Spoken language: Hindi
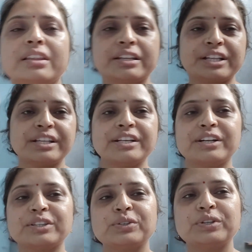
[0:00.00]
धीरे धीरे
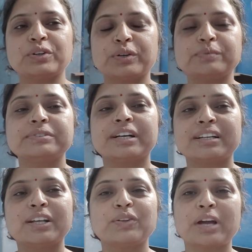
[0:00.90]
करती हूँ देखो
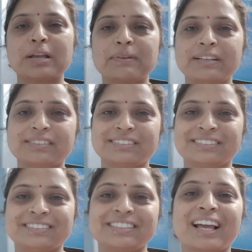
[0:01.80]
करना तो है ही भाई
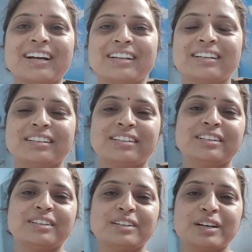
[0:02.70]
क्या करें
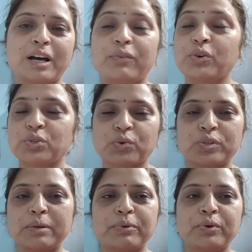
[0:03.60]
अब वो सो
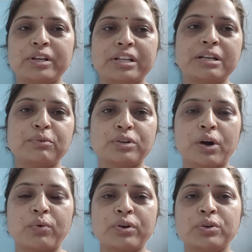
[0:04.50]
रही अभी उठी नहीं अब
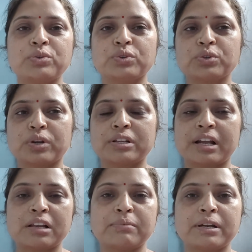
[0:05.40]
उठाऊँगी उसको थोड़ा
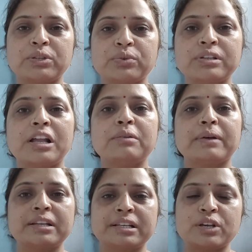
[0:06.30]
नारियल पानी दूंगी नारियल
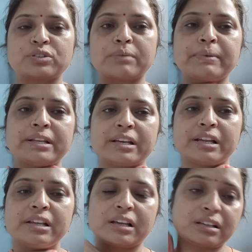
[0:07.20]
पानी लिया उसके पीने
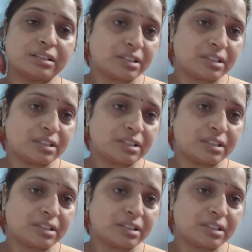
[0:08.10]
के लिए